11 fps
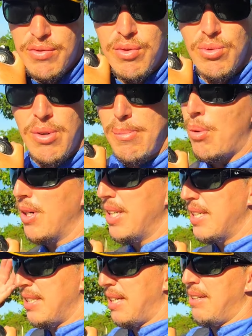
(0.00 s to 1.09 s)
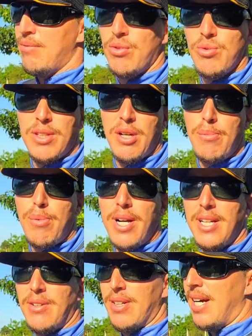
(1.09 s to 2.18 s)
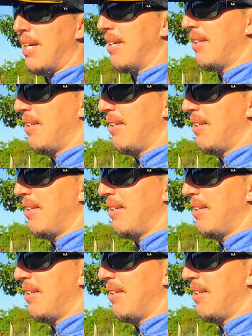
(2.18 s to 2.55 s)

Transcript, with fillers: fundou a boinha, já fundou até o boião, cara.